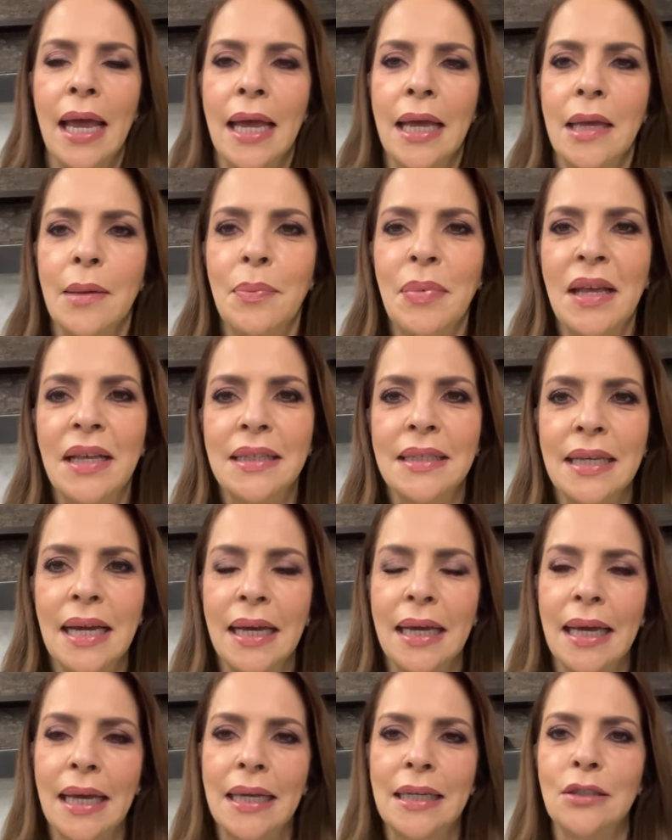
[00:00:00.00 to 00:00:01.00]
y piensan piensan
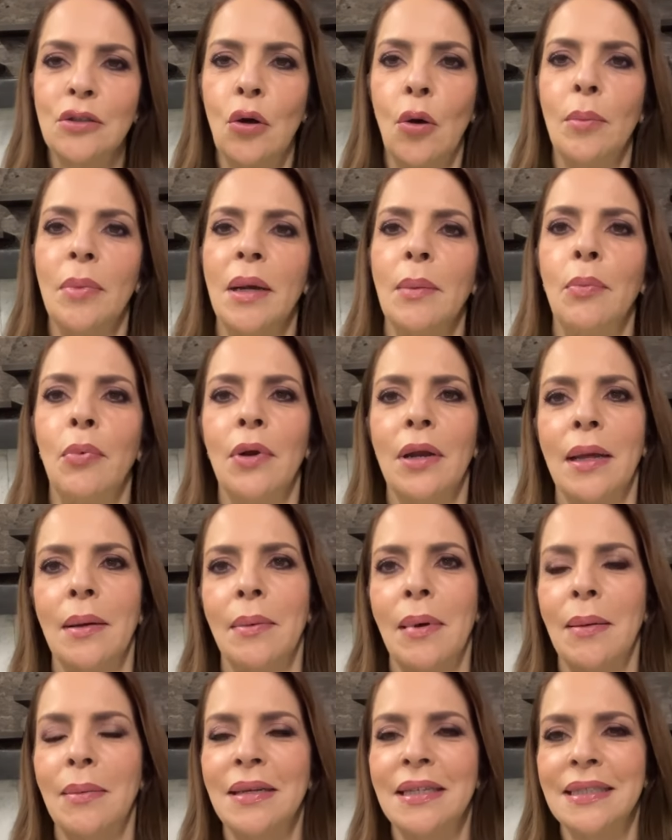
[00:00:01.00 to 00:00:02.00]
que es hombre porque
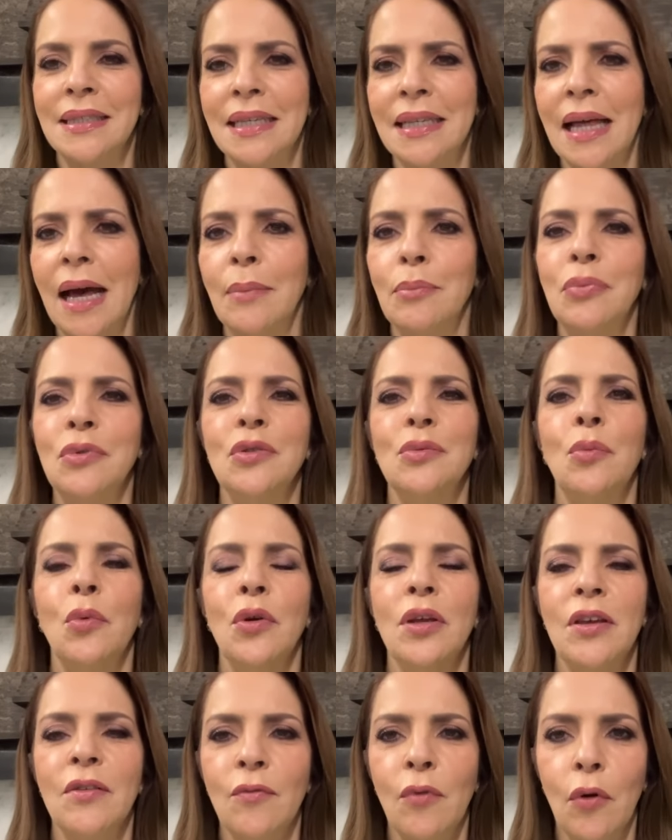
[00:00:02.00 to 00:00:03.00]
va vestida pues
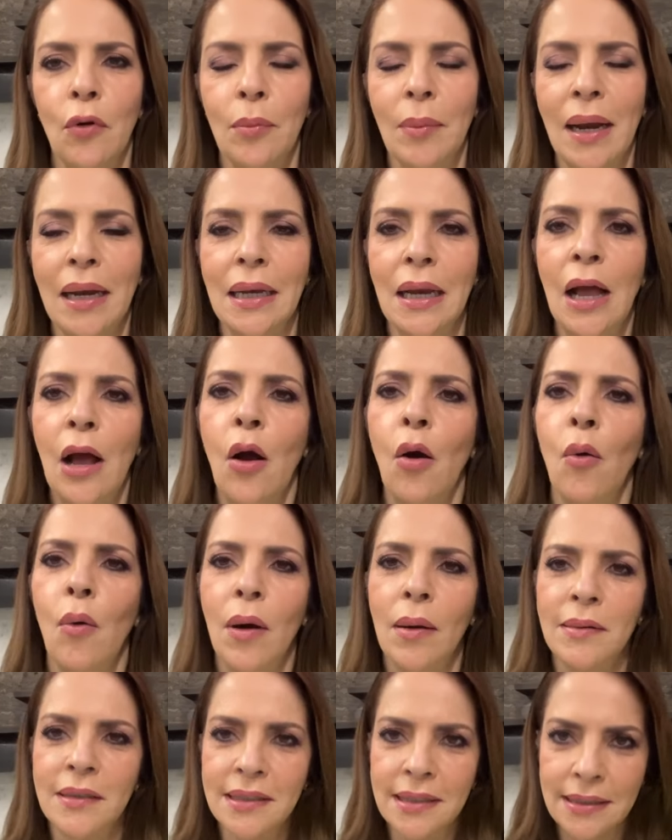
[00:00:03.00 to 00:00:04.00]
muy informal o
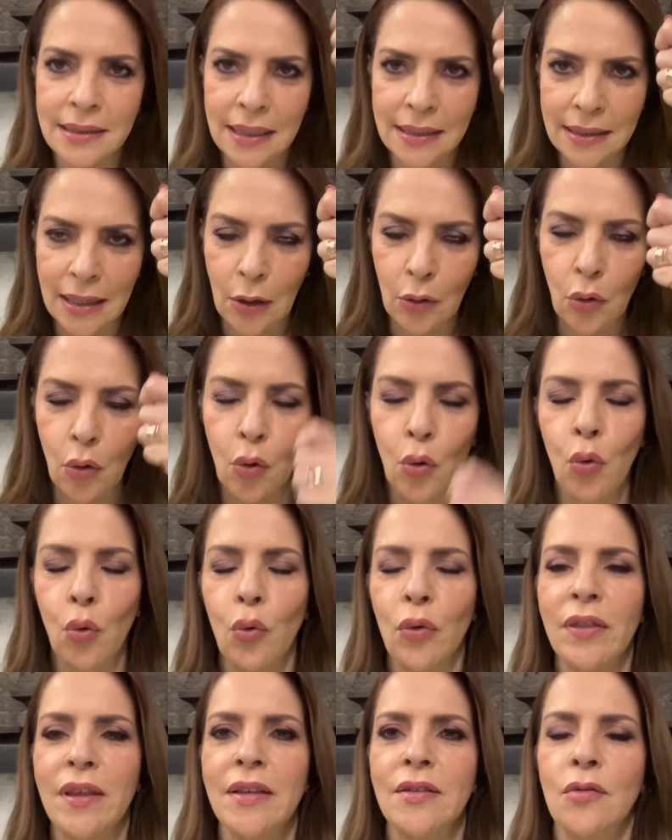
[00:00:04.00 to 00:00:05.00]
a veces hasta con
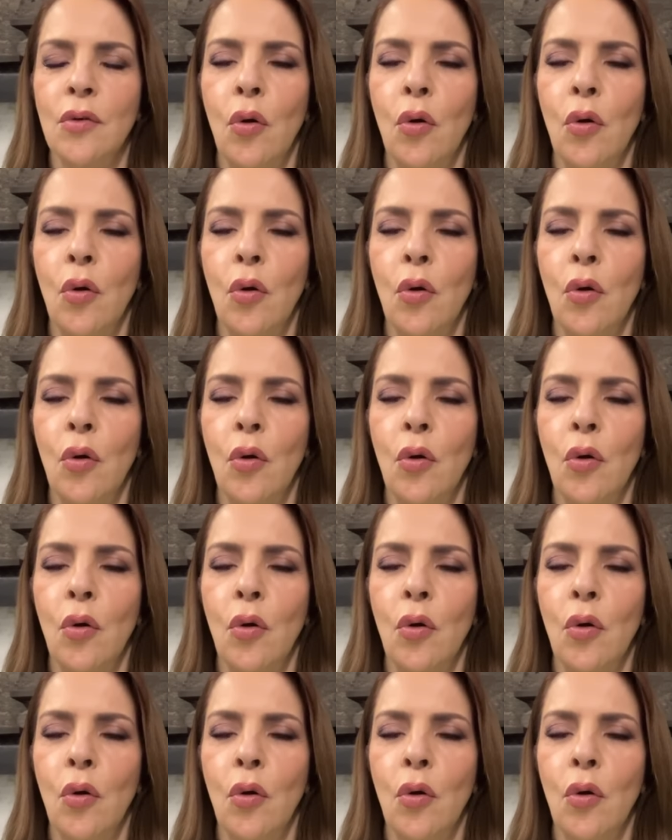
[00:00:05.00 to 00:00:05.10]
judis,